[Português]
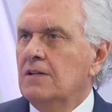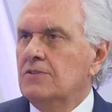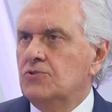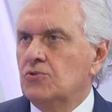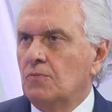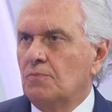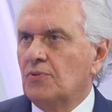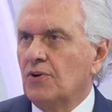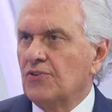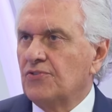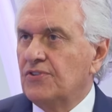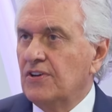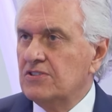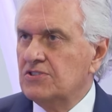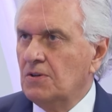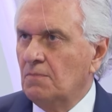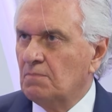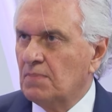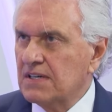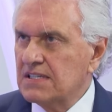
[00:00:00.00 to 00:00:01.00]
de um processo
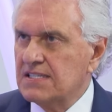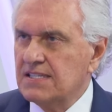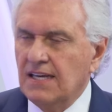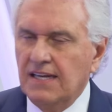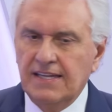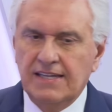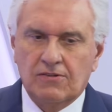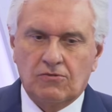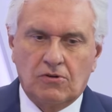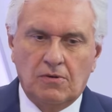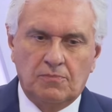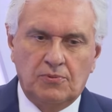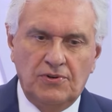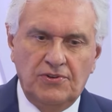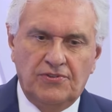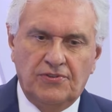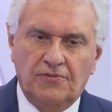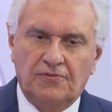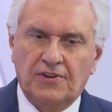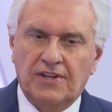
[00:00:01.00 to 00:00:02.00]
de parceria com a
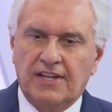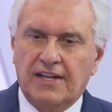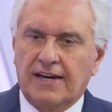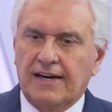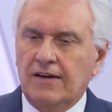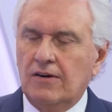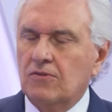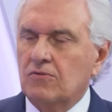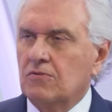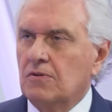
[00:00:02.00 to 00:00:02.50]
Polícia Federal,